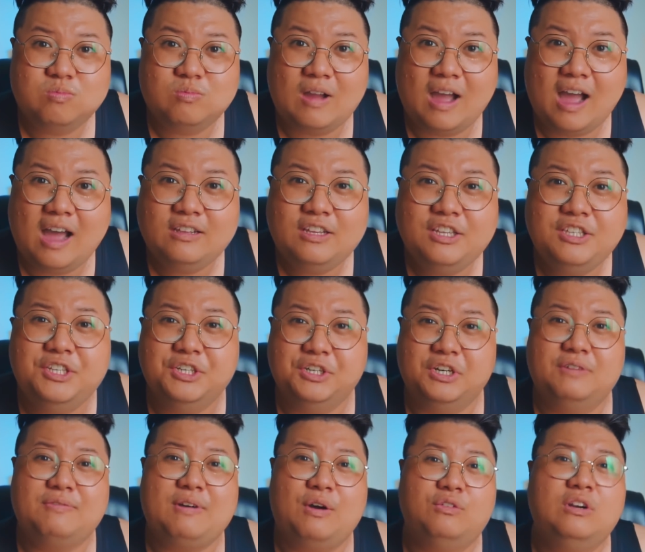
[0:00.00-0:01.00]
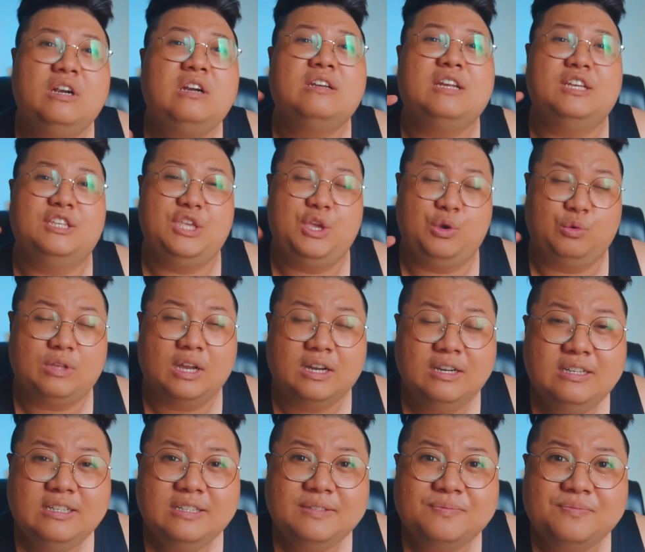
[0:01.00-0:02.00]
à, nó dựa vào rất là nhiều
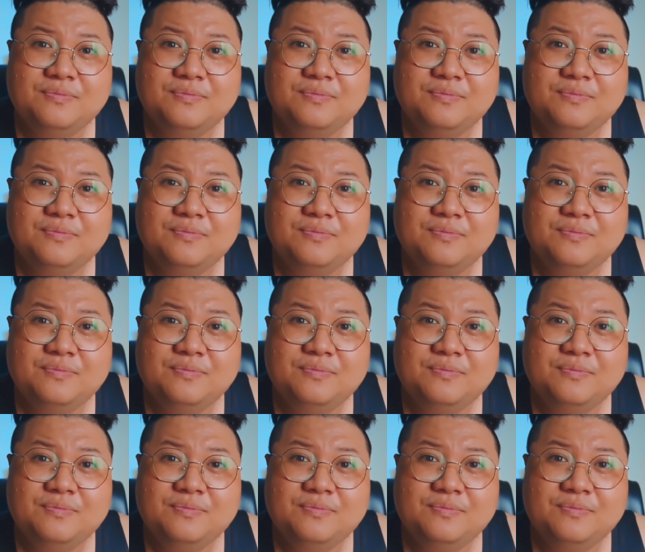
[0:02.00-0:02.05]
thứ